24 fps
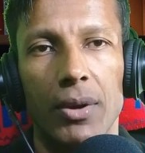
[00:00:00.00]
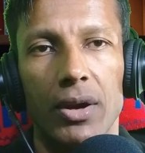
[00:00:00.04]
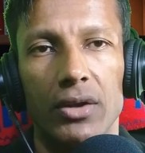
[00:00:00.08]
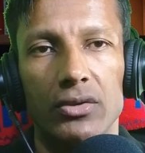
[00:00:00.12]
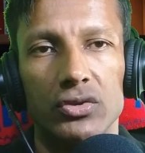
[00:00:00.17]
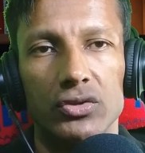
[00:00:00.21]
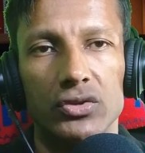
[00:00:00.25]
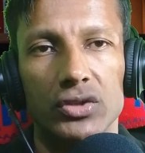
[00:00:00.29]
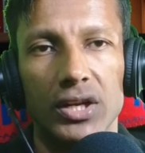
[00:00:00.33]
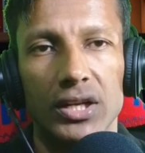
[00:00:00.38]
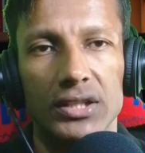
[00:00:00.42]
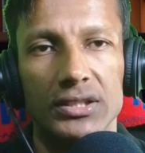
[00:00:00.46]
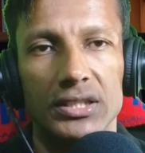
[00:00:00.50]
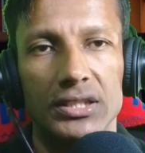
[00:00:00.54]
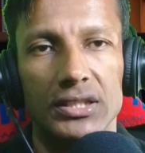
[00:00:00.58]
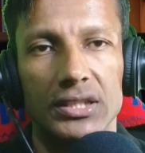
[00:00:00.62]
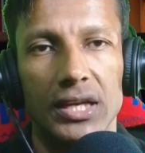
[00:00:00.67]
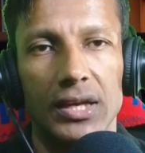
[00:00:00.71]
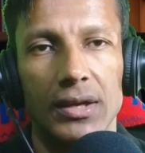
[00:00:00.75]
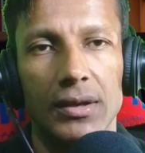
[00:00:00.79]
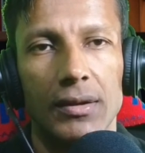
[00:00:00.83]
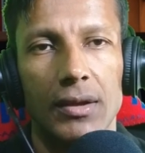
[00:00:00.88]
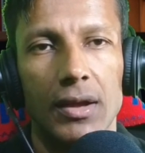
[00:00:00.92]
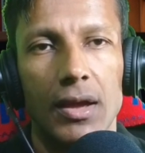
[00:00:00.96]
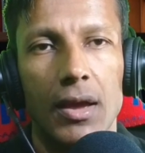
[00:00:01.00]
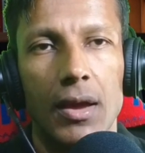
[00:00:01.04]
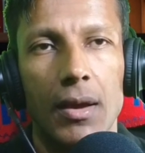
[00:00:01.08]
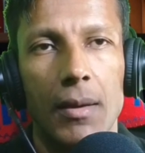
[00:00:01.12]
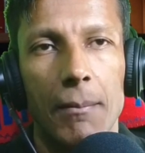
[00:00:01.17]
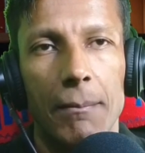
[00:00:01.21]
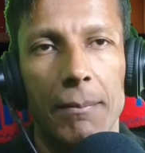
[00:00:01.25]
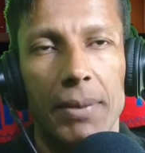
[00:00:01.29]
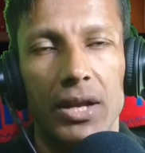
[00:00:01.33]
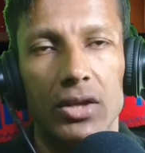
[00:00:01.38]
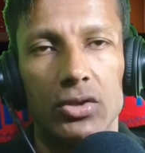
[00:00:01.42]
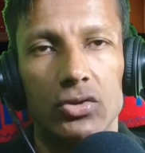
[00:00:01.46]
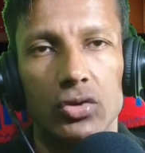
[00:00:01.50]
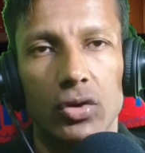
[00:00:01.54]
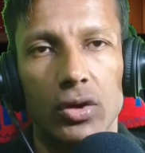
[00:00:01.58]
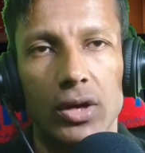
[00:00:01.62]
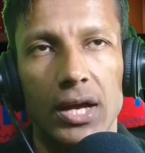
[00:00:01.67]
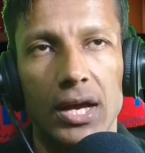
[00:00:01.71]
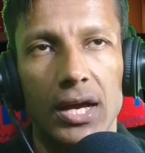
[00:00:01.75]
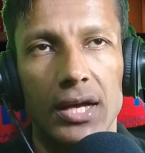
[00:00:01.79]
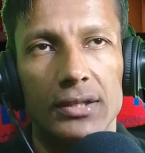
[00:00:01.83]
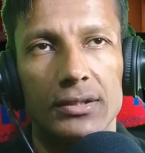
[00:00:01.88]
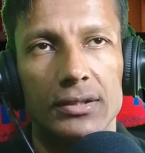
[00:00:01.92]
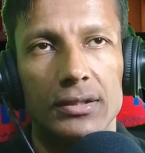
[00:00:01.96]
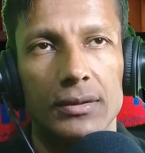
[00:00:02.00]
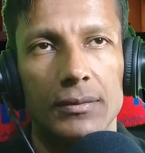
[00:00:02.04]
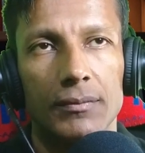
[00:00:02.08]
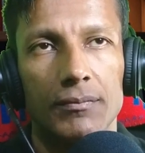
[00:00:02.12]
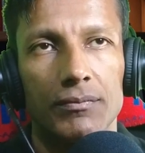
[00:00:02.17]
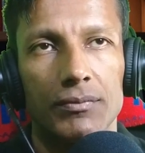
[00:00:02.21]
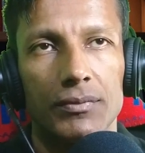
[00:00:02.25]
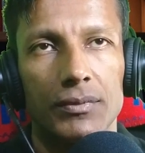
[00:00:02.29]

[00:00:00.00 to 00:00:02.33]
por eso se necesitan personas